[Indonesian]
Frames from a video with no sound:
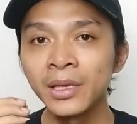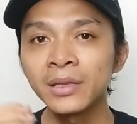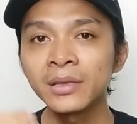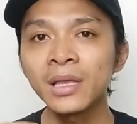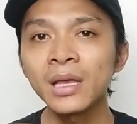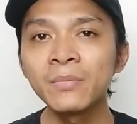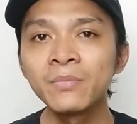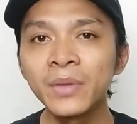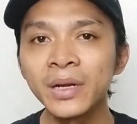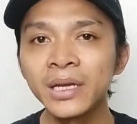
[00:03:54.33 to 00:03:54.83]

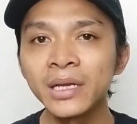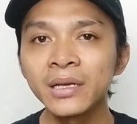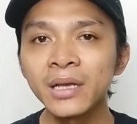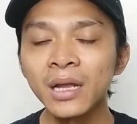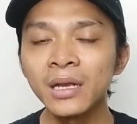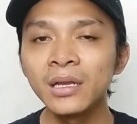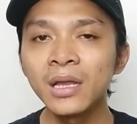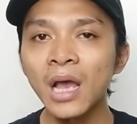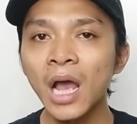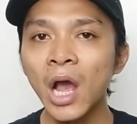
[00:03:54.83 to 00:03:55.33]
Kita
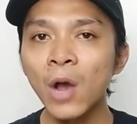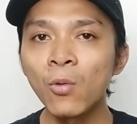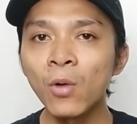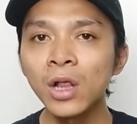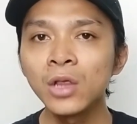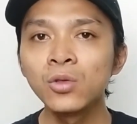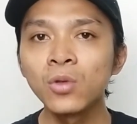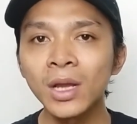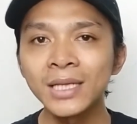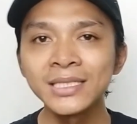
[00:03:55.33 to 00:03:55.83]
berikan di
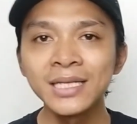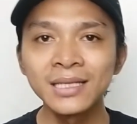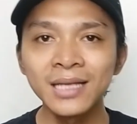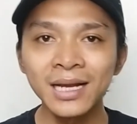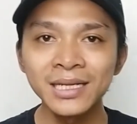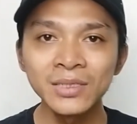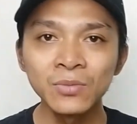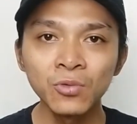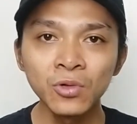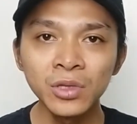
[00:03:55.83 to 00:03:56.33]
awal durasi
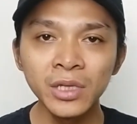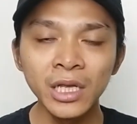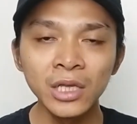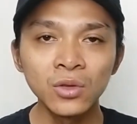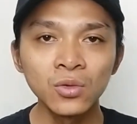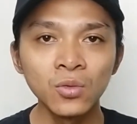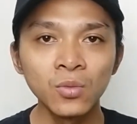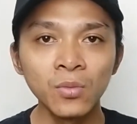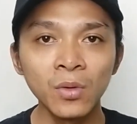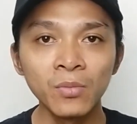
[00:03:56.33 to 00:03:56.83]
tersebut
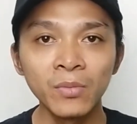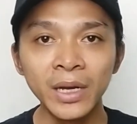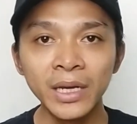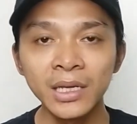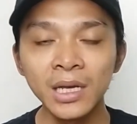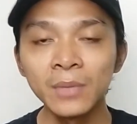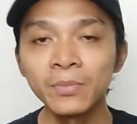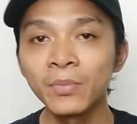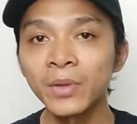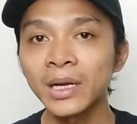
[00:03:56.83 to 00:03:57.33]
itu
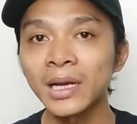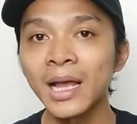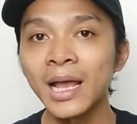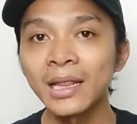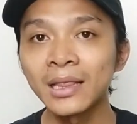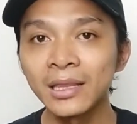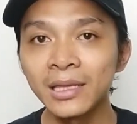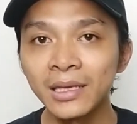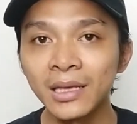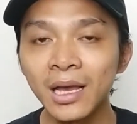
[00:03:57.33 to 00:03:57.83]
memberikan
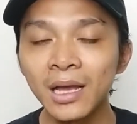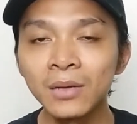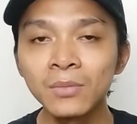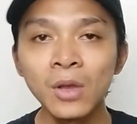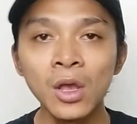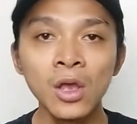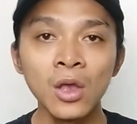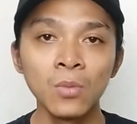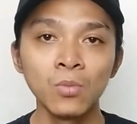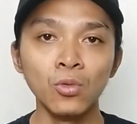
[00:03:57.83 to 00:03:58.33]

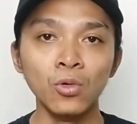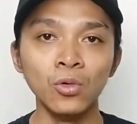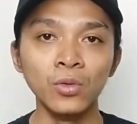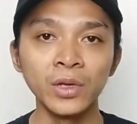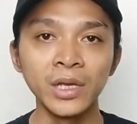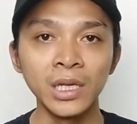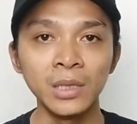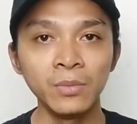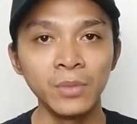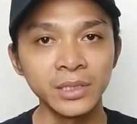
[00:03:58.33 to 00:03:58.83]
perhatian,
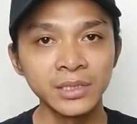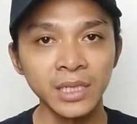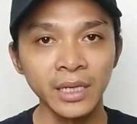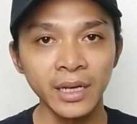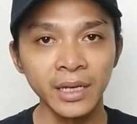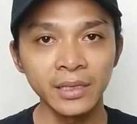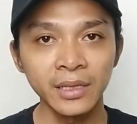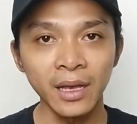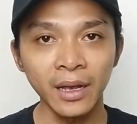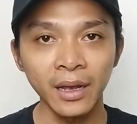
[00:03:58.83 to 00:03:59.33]
mungkin
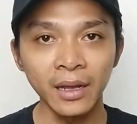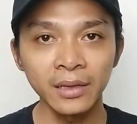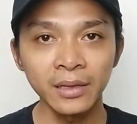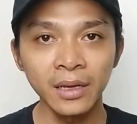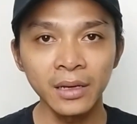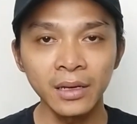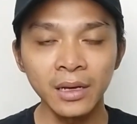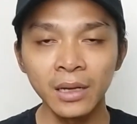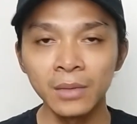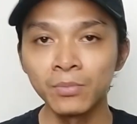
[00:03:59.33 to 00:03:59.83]
bisa kita
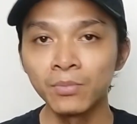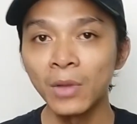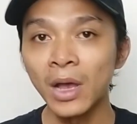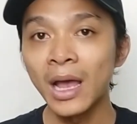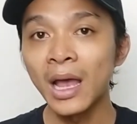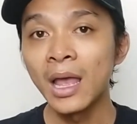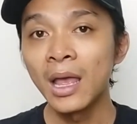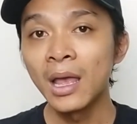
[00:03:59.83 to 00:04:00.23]
katakan